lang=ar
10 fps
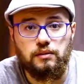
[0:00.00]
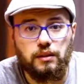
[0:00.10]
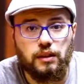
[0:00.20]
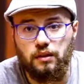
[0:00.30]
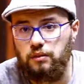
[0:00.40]

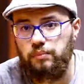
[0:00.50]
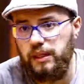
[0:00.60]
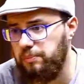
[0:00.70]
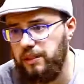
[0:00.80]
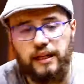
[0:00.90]

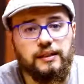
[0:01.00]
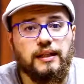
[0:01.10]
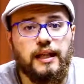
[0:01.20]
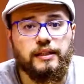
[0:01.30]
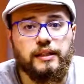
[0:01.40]
البي بتاعتنا
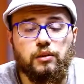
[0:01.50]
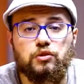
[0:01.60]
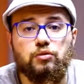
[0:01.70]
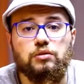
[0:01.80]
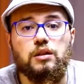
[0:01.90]
العاديه
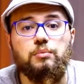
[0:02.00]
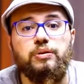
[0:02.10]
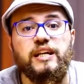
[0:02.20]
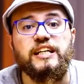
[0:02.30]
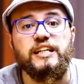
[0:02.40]
وصوت
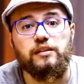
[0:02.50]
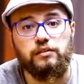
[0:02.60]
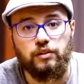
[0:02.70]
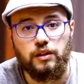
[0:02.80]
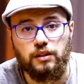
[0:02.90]
البي
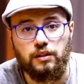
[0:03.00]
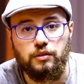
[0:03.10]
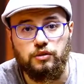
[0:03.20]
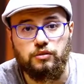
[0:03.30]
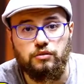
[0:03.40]
في
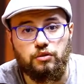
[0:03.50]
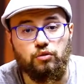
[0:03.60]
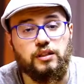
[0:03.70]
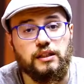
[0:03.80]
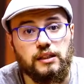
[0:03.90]
الانجليش
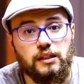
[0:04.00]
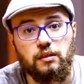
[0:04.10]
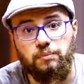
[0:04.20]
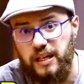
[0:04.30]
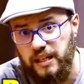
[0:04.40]
صوت تاني
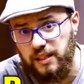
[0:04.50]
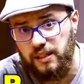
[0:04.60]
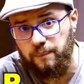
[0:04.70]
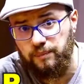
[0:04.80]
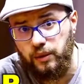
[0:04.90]
البي
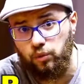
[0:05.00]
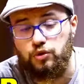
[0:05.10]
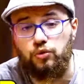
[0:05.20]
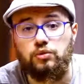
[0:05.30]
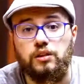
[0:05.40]

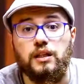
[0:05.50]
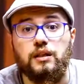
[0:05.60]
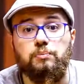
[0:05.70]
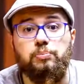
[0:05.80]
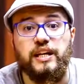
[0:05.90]
وصوت
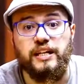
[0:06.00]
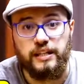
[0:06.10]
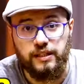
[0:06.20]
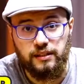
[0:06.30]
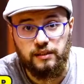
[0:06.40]
البي
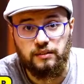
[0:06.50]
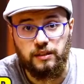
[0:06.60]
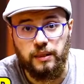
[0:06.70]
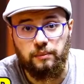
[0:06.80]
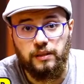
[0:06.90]

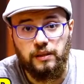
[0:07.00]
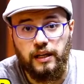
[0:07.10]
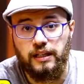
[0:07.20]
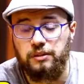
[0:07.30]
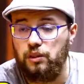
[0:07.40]
تمام
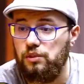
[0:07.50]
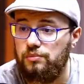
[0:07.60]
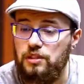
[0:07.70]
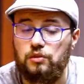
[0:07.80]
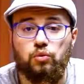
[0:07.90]
احنا متعودين
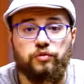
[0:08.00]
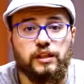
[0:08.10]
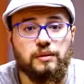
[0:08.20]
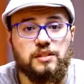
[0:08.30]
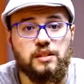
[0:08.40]
مثلا نقول في
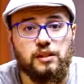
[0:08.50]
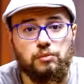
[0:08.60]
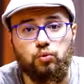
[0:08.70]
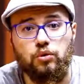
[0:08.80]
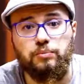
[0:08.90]
كلمه زي دي
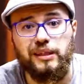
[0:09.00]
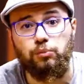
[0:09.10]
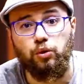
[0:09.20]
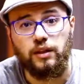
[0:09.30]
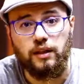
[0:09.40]
بنقول
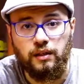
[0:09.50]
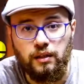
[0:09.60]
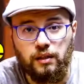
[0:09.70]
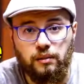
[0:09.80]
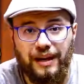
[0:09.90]
بيبل
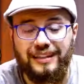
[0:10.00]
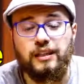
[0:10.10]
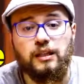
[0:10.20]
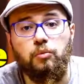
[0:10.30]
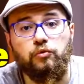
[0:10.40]
مع ان
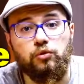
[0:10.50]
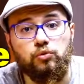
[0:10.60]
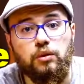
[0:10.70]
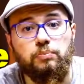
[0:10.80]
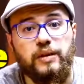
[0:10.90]
احنا المفروض
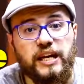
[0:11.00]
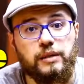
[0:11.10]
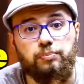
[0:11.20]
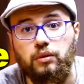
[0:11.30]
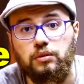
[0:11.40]
نقول
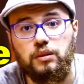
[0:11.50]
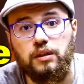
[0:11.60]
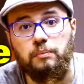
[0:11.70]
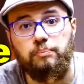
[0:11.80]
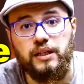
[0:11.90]
بيبل
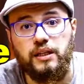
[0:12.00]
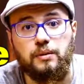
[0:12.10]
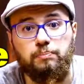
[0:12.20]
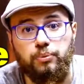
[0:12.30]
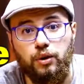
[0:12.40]

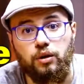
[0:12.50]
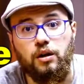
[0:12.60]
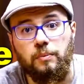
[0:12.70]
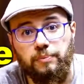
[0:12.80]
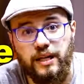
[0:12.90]

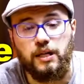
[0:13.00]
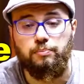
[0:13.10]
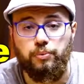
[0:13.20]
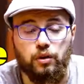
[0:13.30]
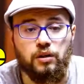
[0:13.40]
بيبل